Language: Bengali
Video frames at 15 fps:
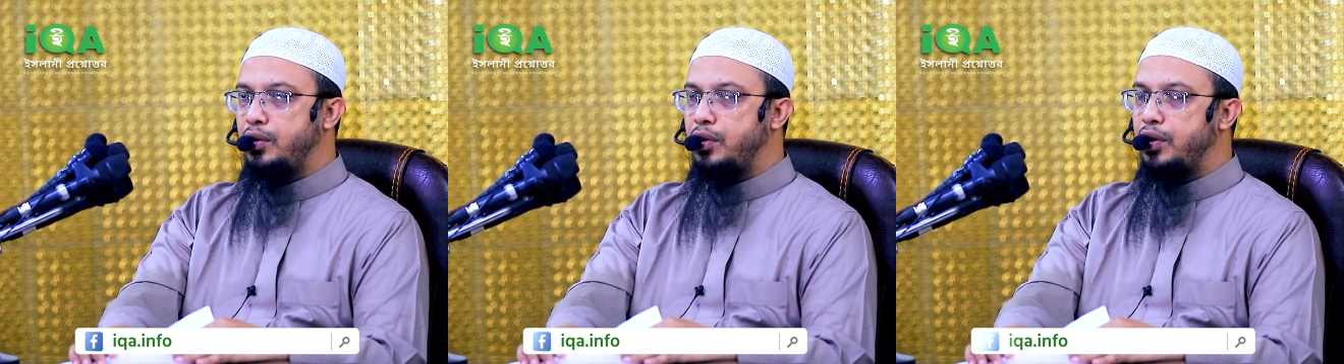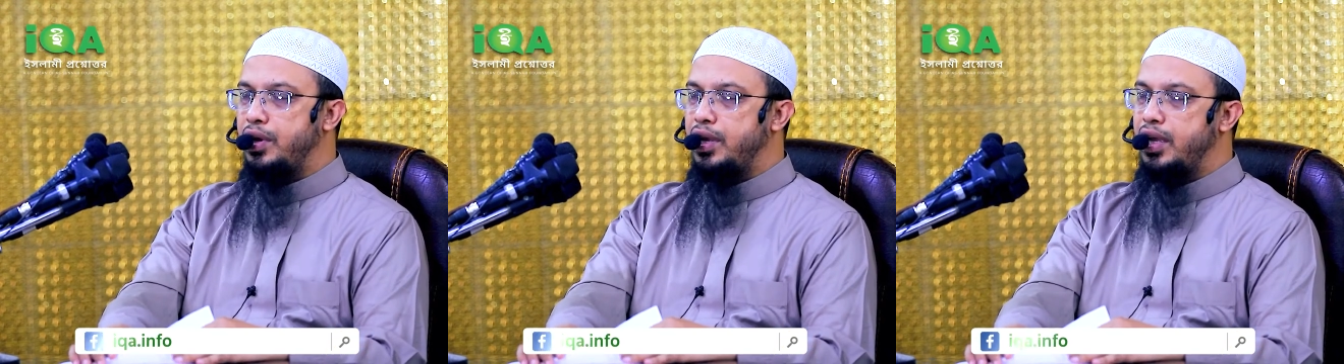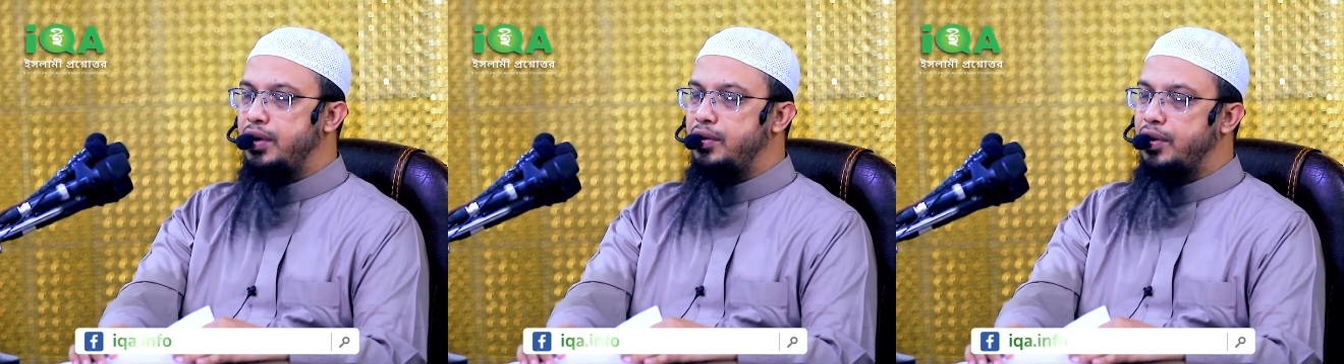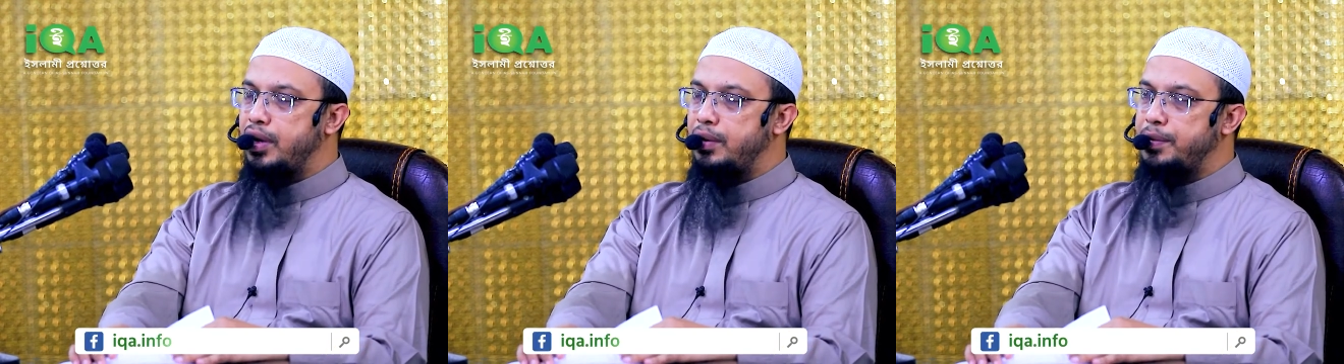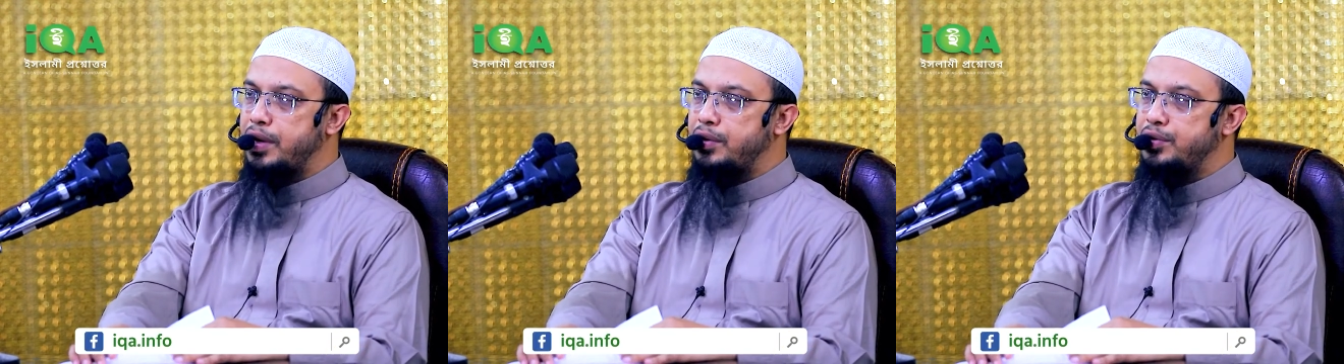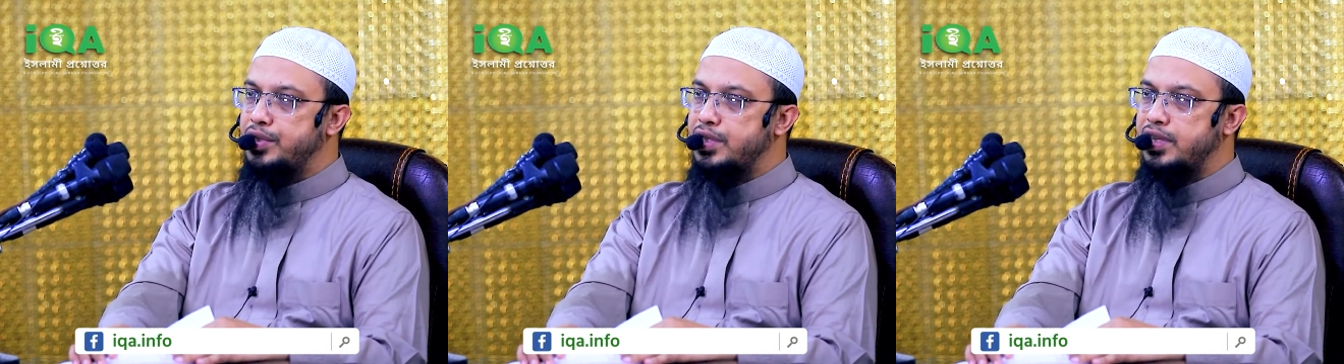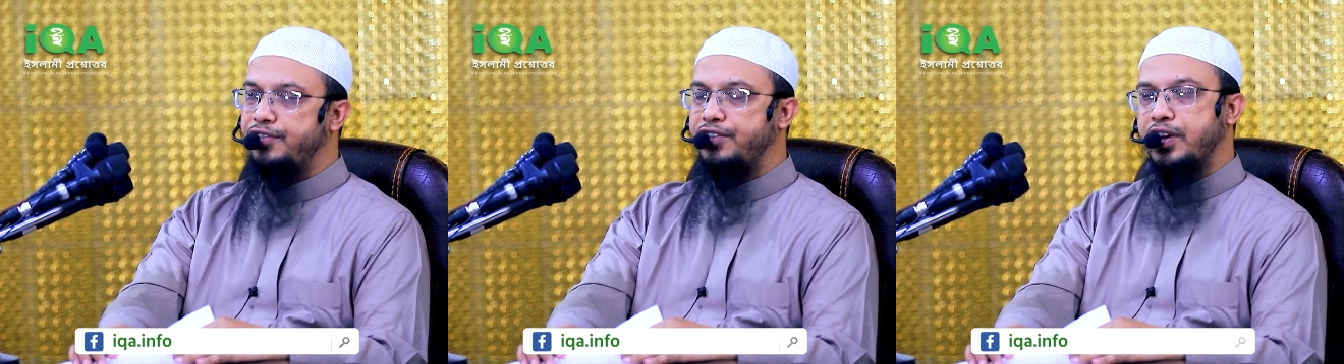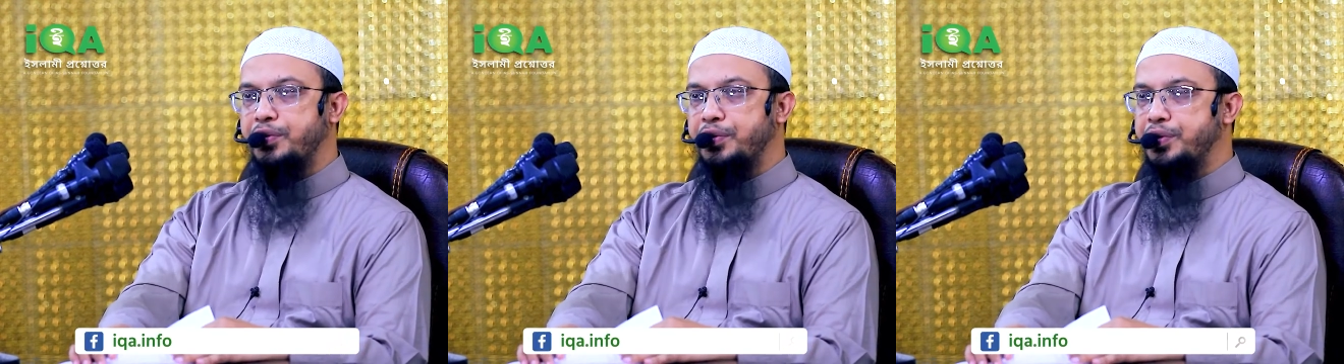ঘরে ঘরে মানুষ
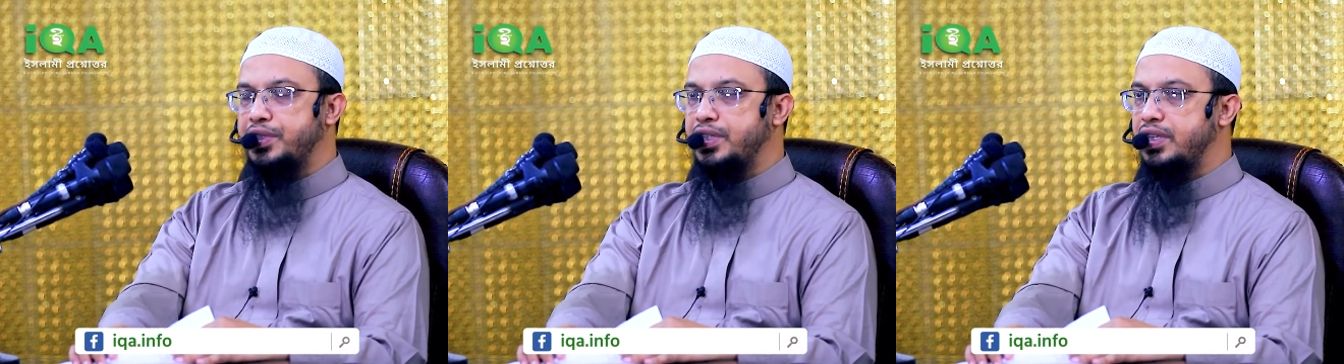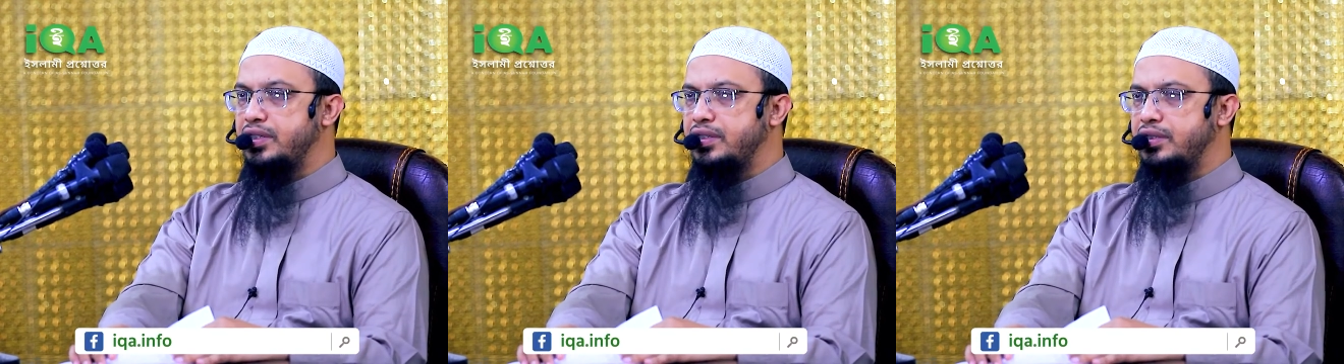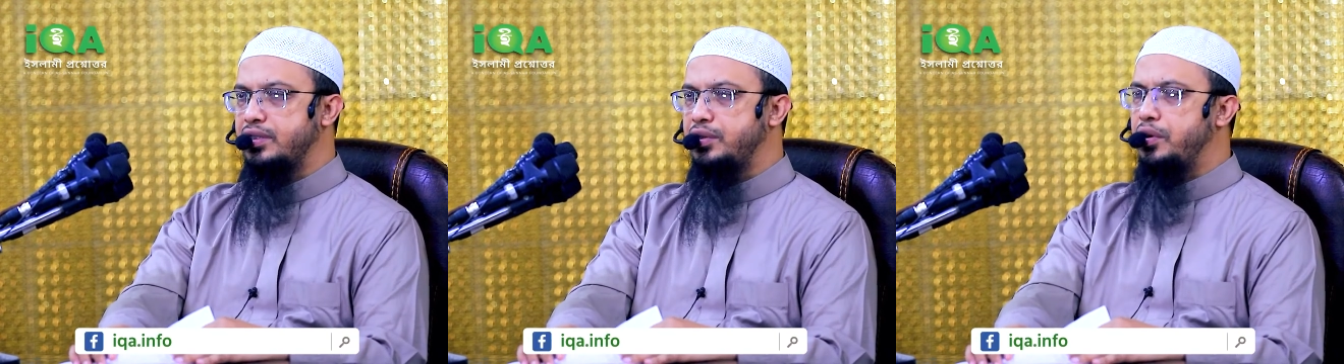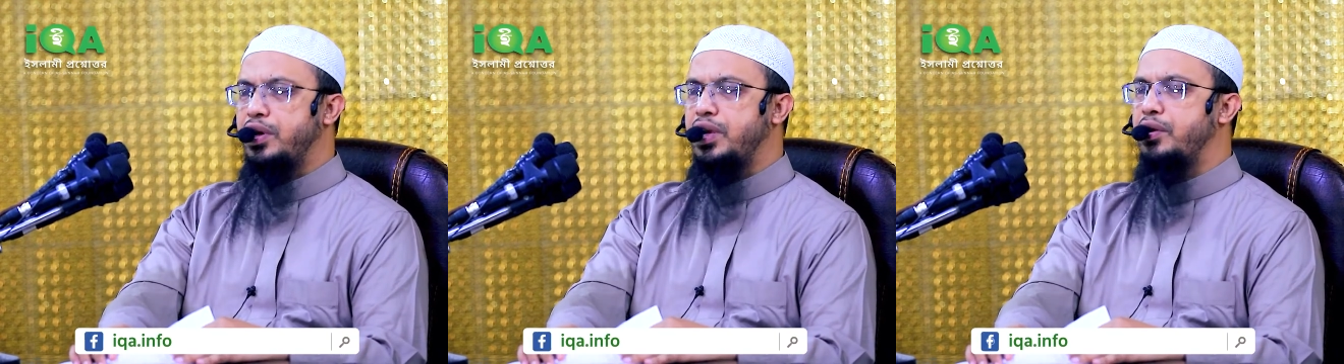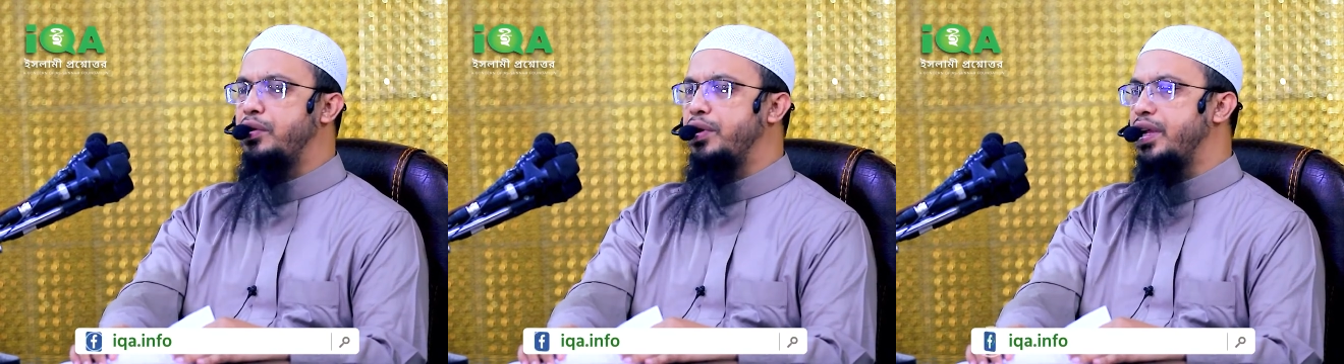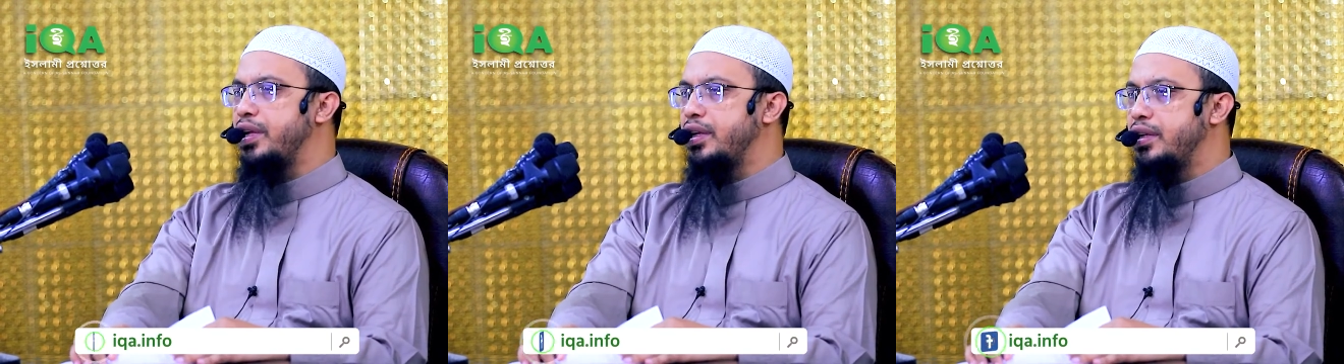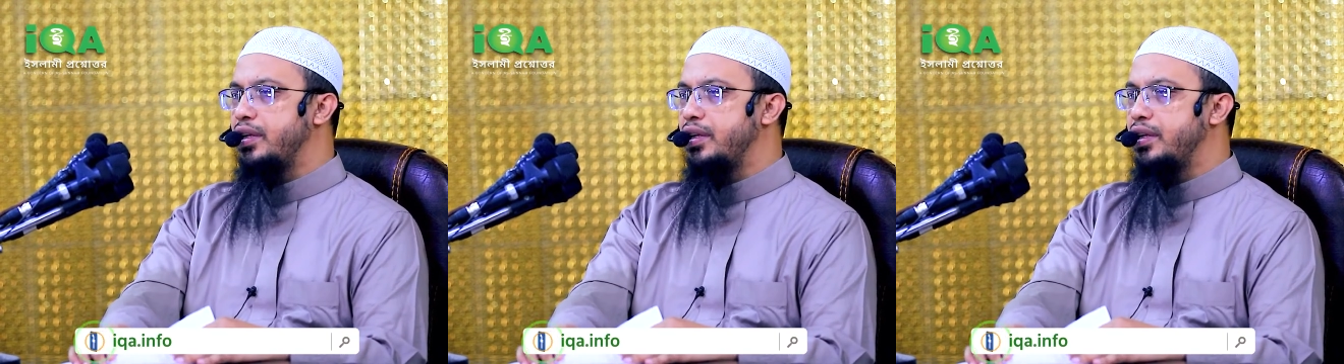সাফার করছেন ঘরে ঘরে